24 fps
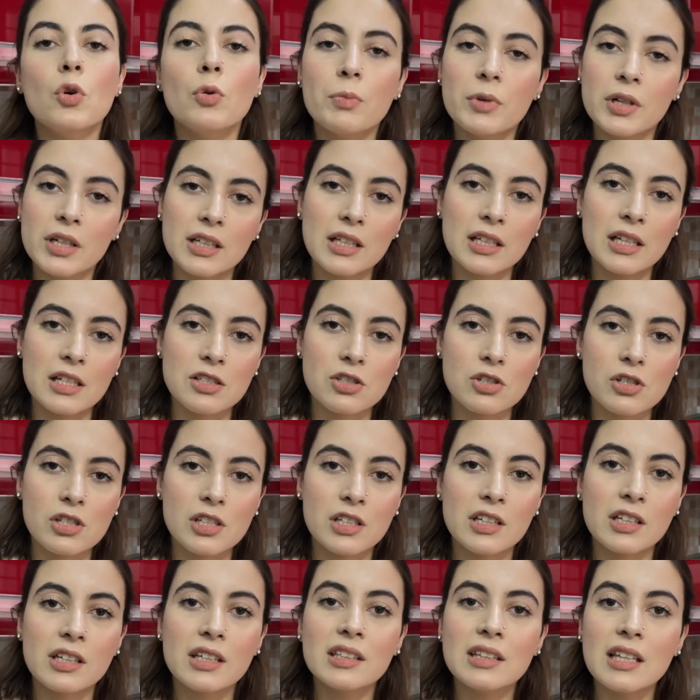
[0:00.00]
उमर के लंच और
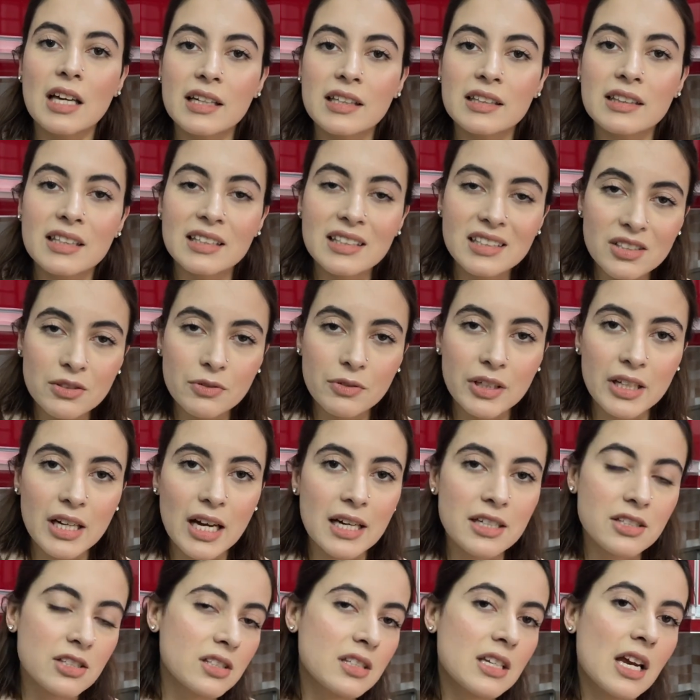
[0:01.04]
डिनर की ताकि दिस वे
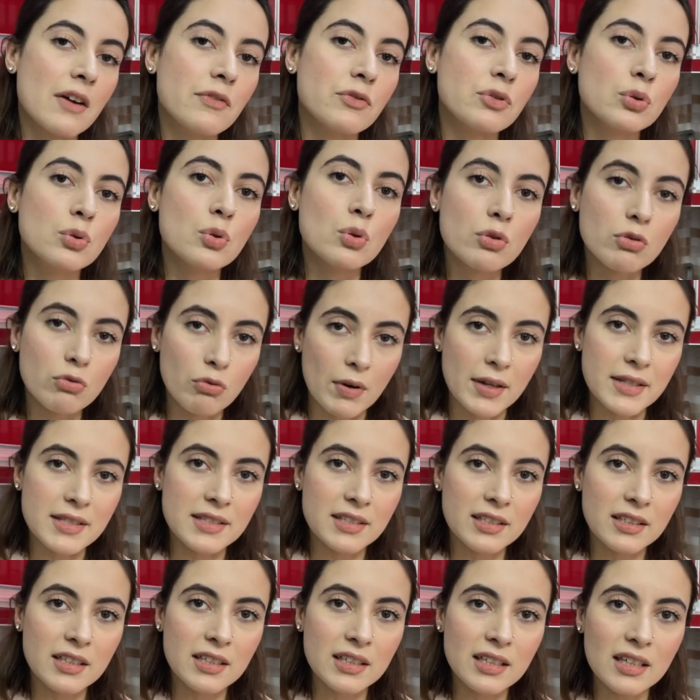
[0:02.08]
आई जस्ट हैव टू कुक
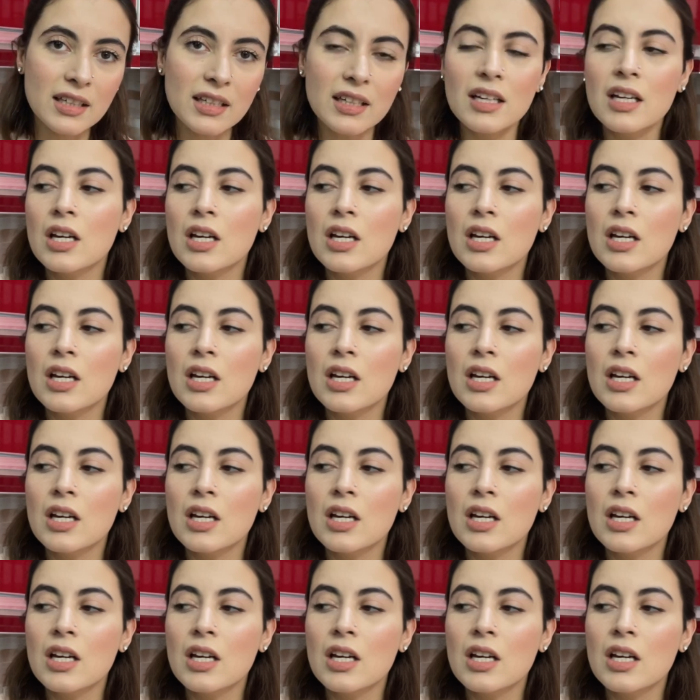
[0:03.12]
वंस इन अ डे